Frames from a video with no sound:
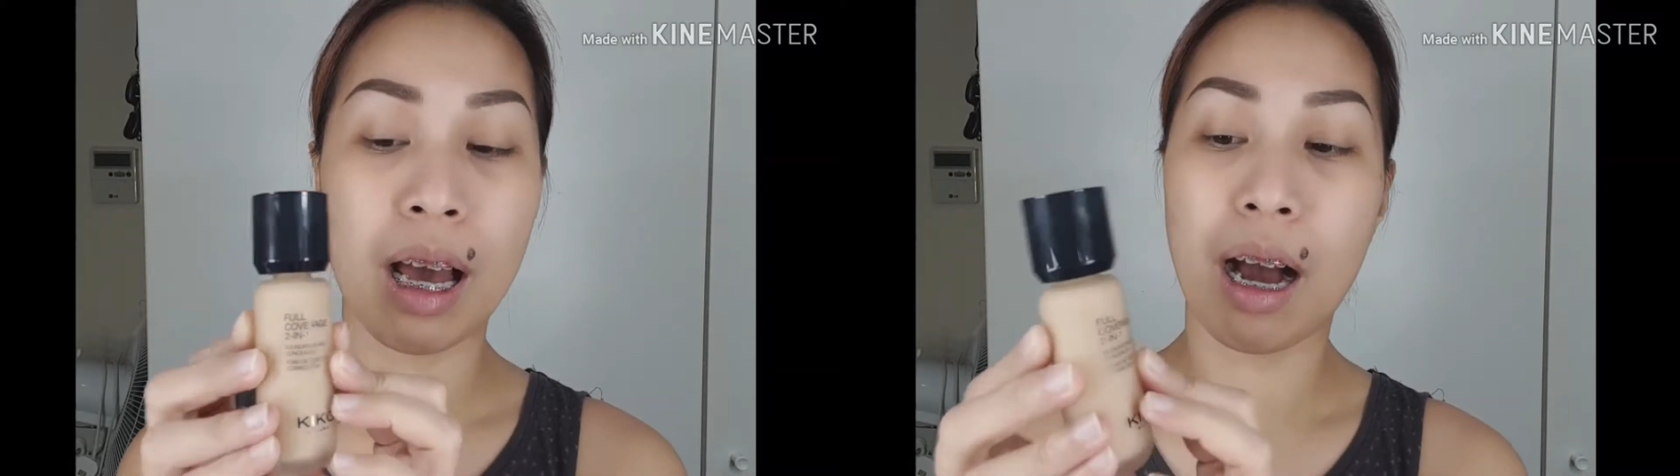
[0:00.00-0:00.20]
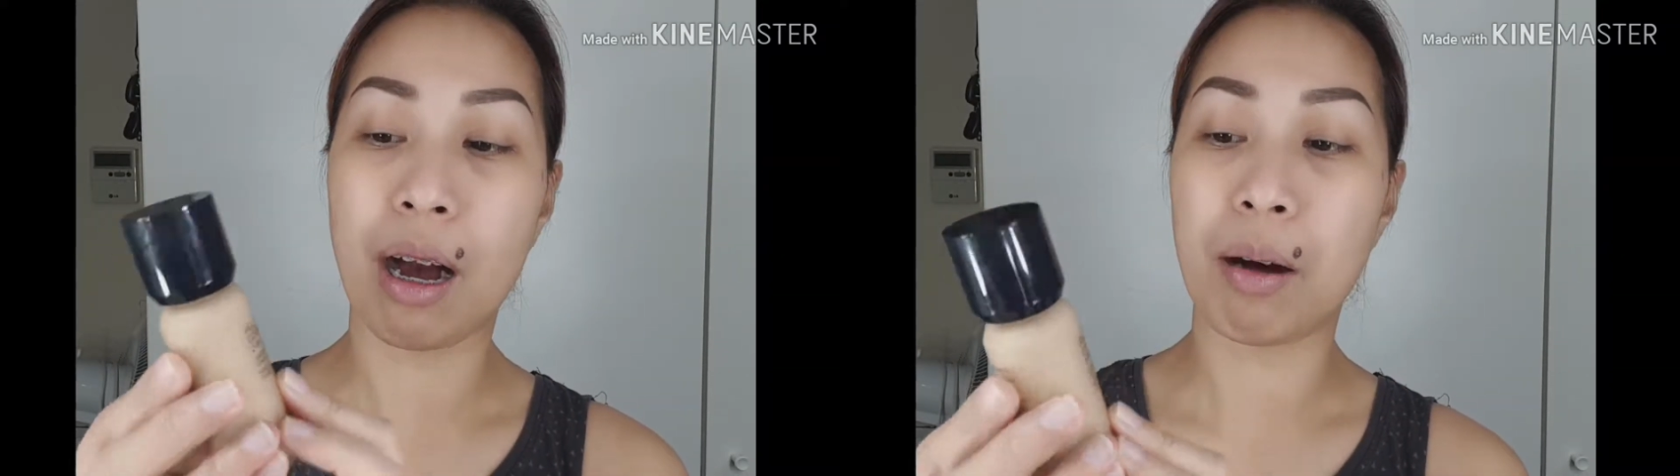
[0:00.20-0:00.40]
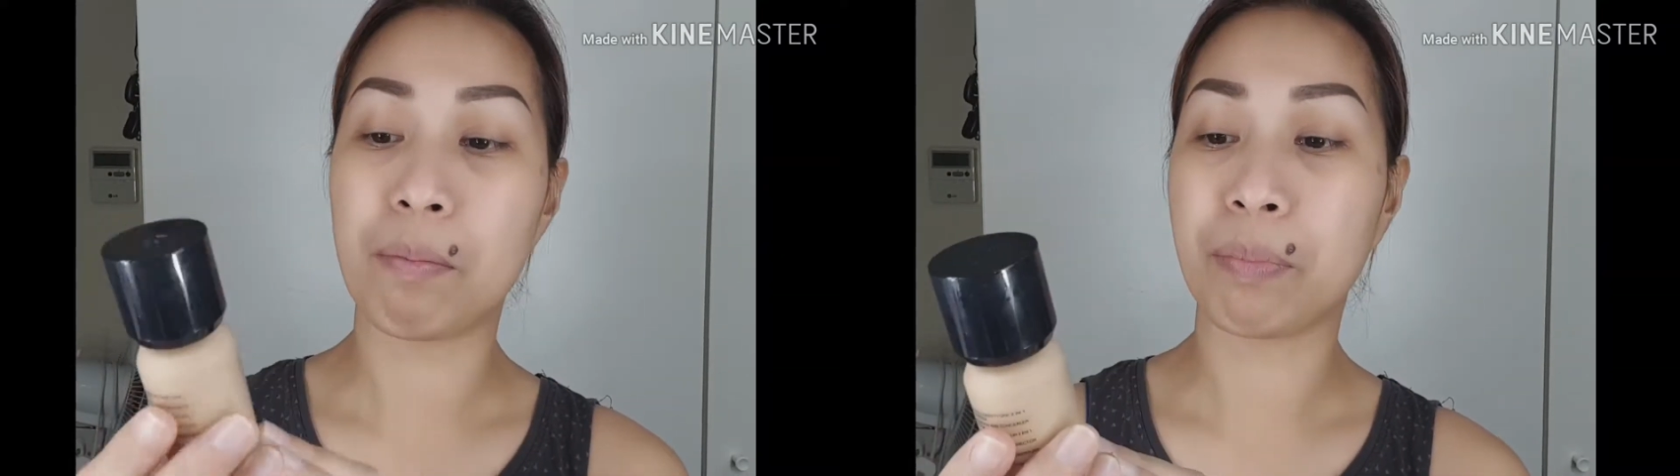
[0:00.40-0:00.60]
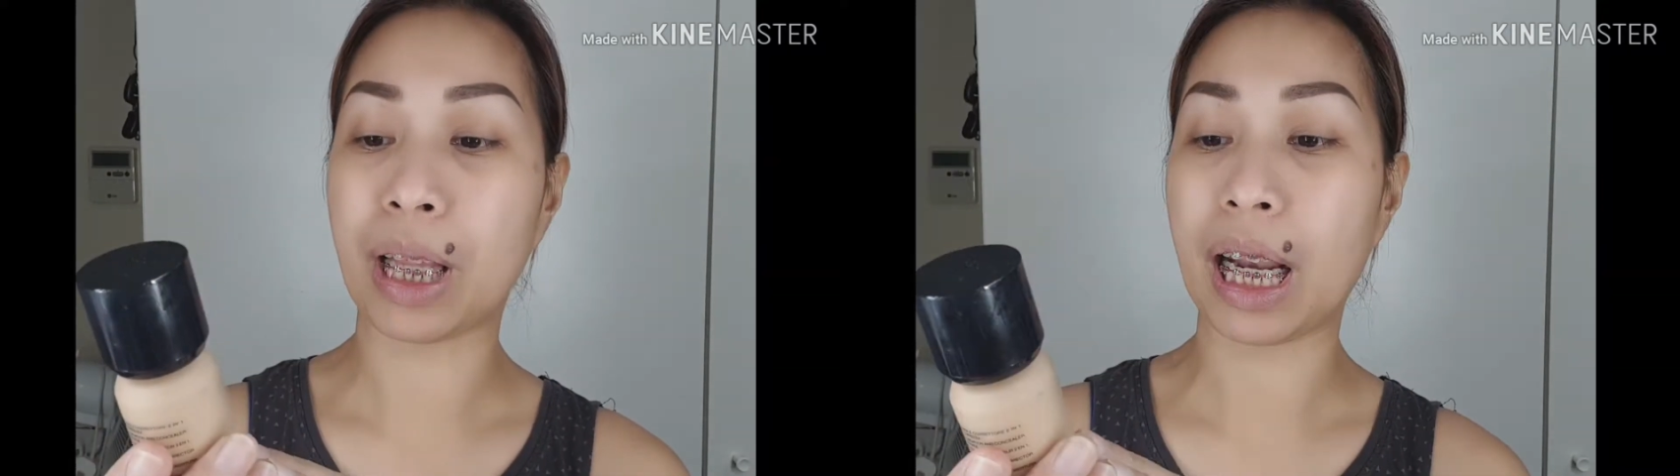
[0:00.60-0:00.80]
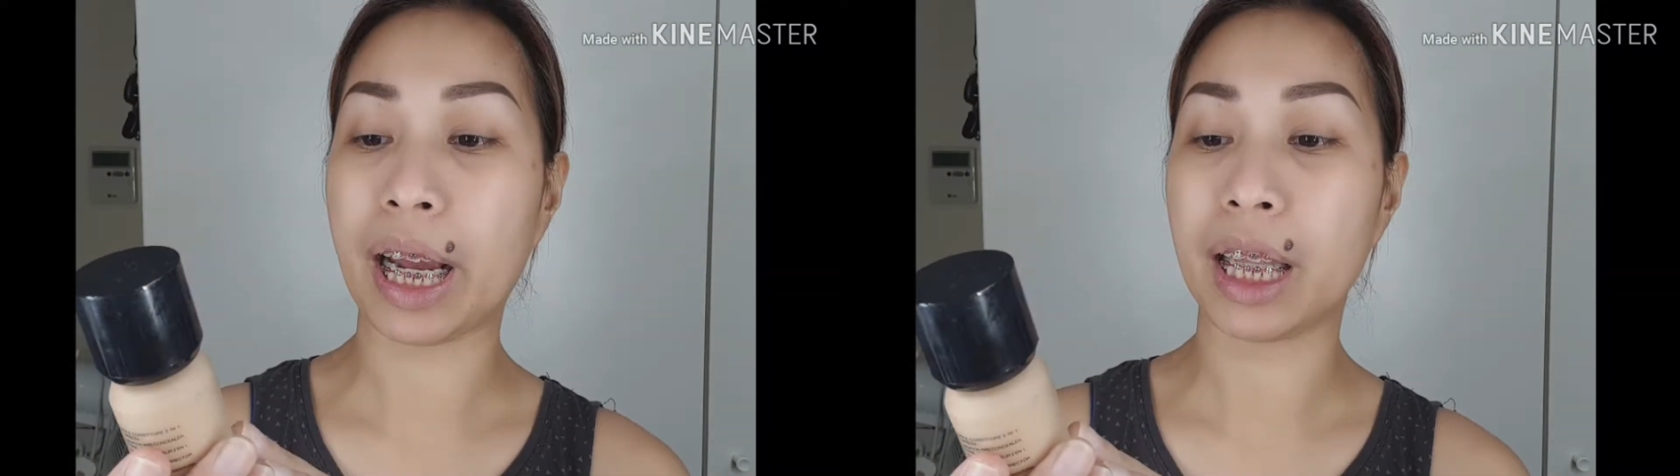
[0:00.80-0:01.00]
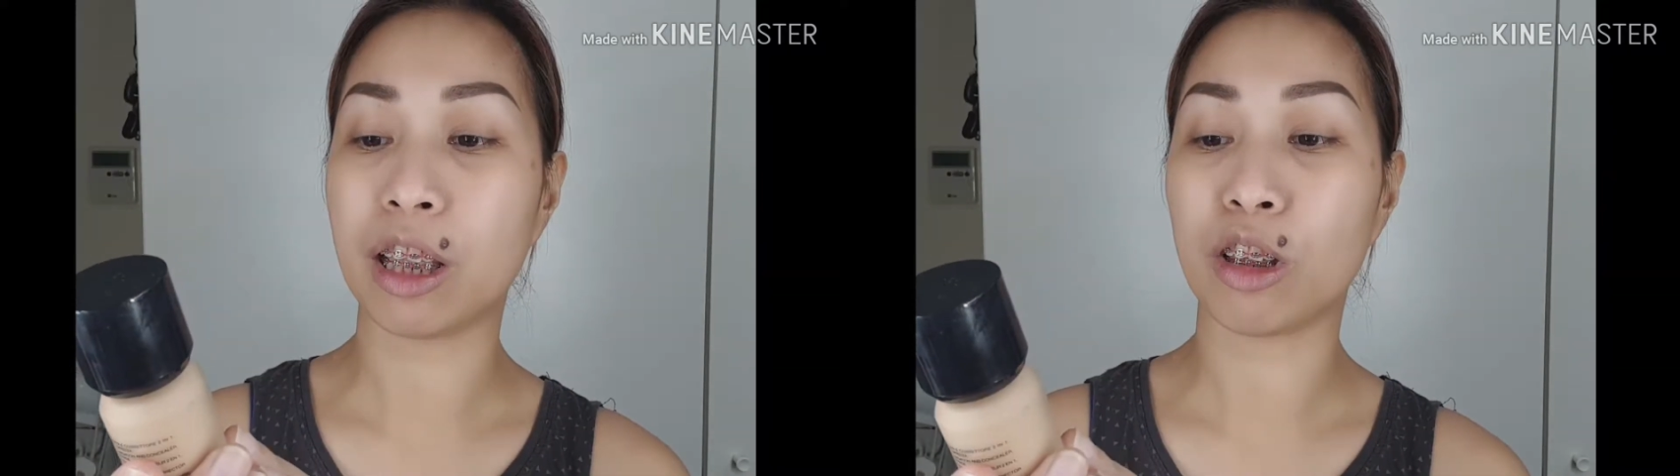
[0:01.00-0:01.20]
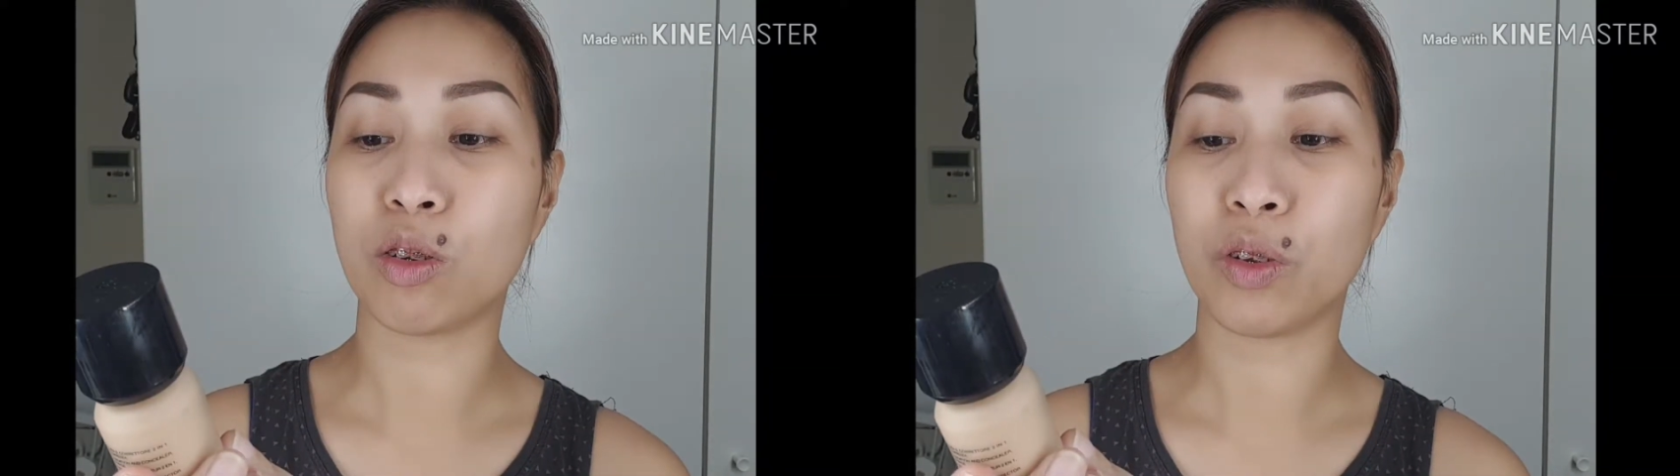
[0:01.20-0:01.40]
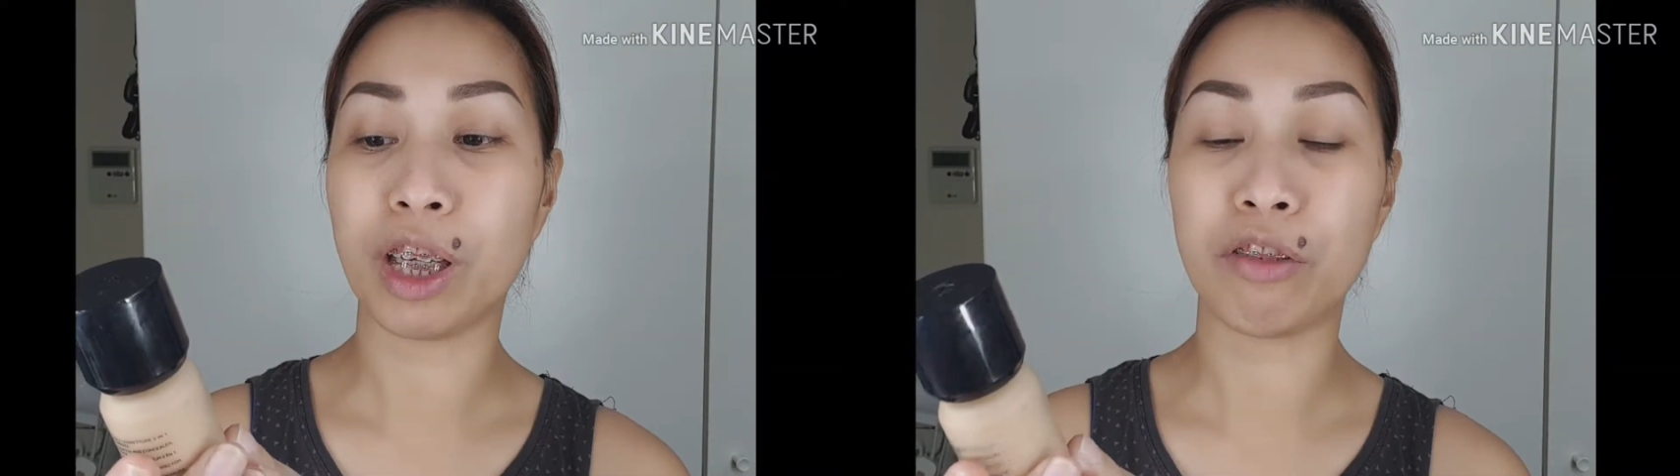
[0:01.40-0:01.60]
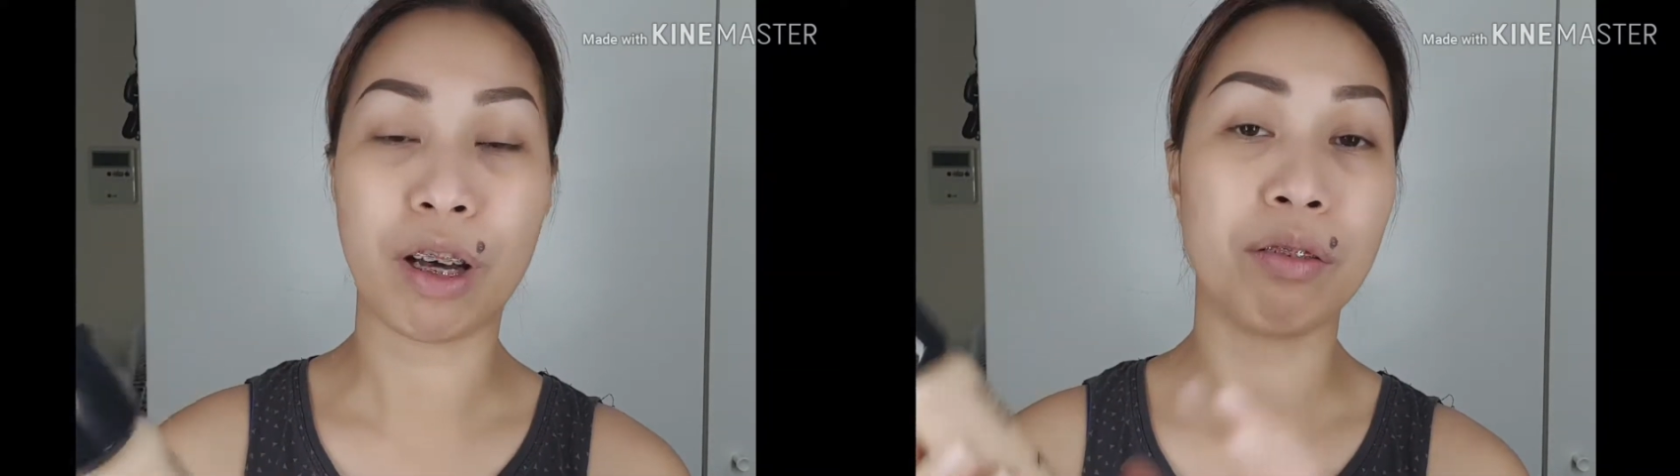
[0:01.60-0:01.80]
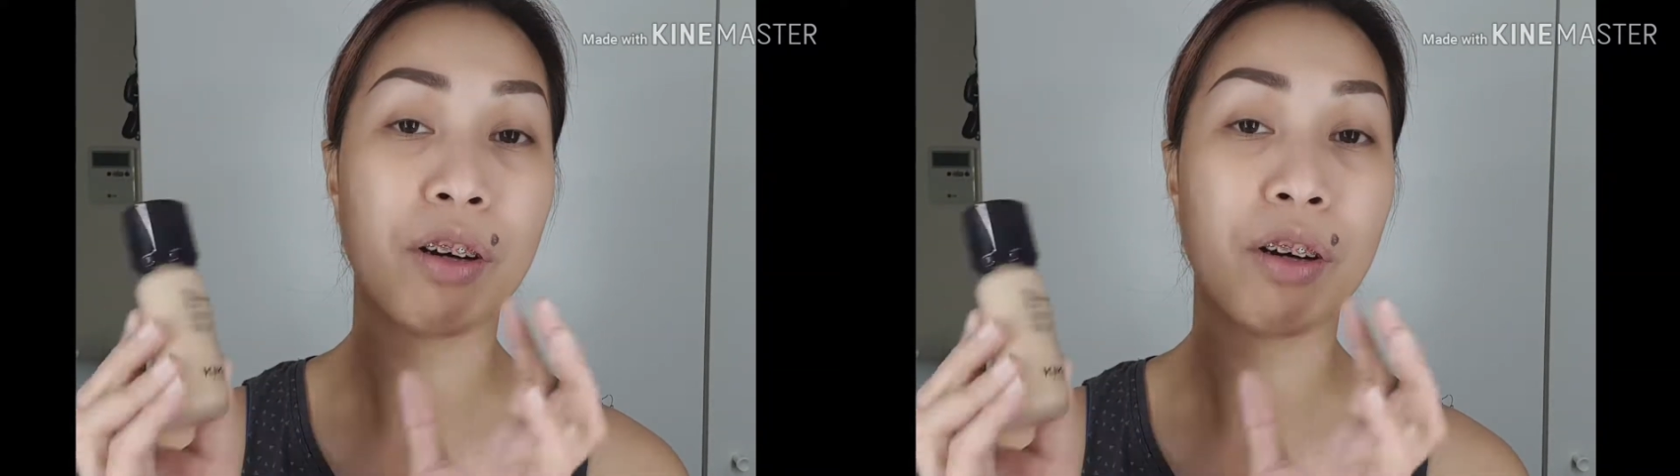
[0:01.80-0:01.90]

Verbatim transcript: Um, nakalagay dito 2-in-1